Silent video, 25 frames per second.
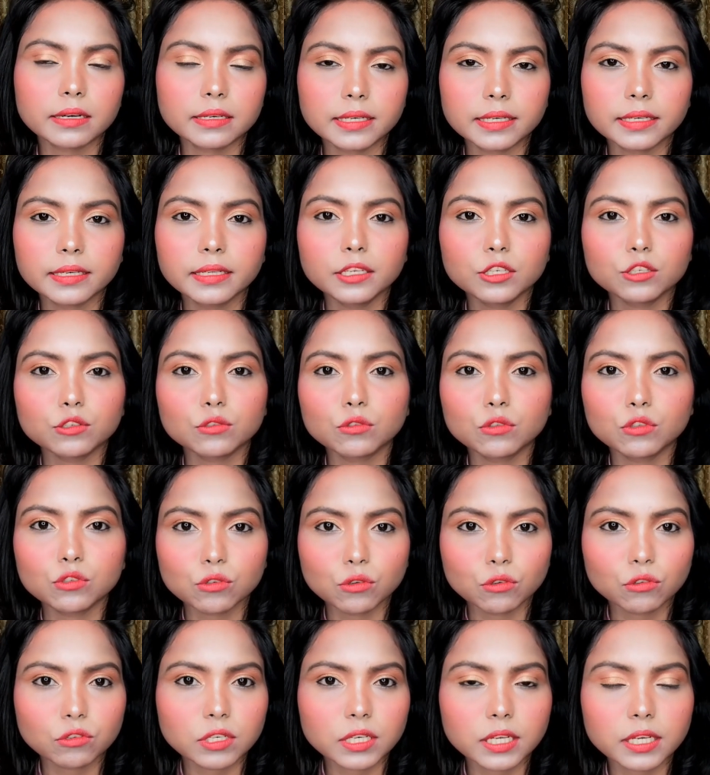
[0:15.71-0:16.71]
রেডি শুধু
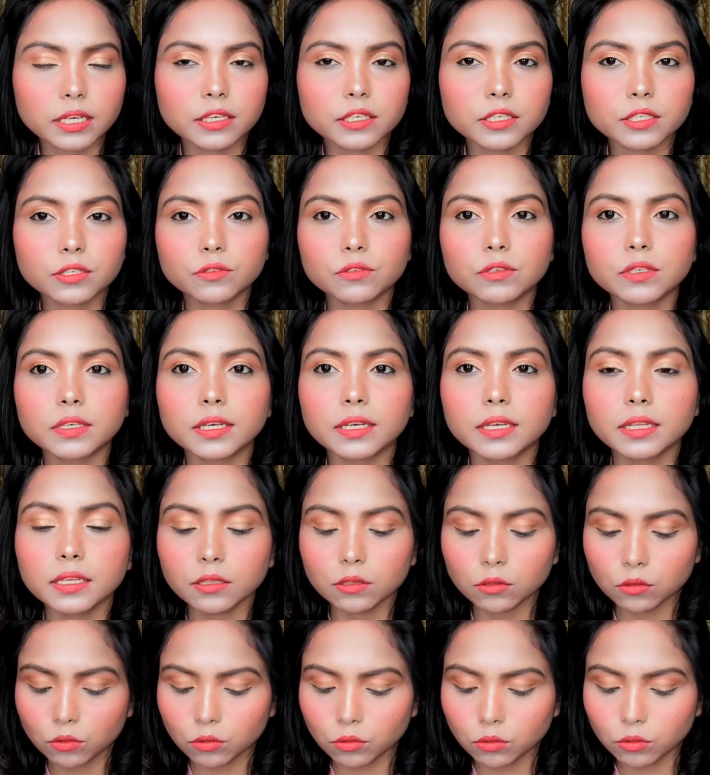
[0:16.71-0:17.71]
চোখটা আর্ট করে নিই
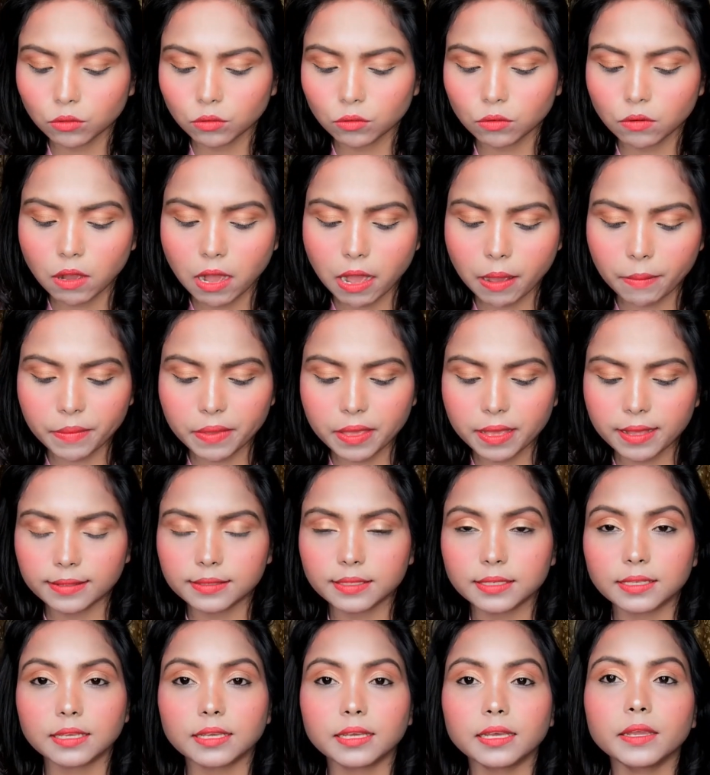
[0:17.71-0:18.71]
তো আমি
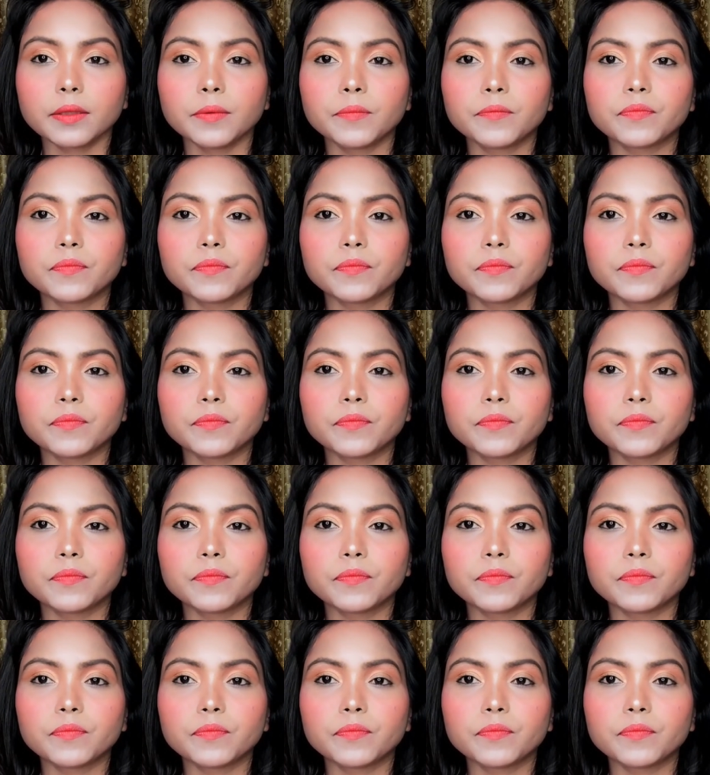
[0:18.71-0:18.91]
আজকে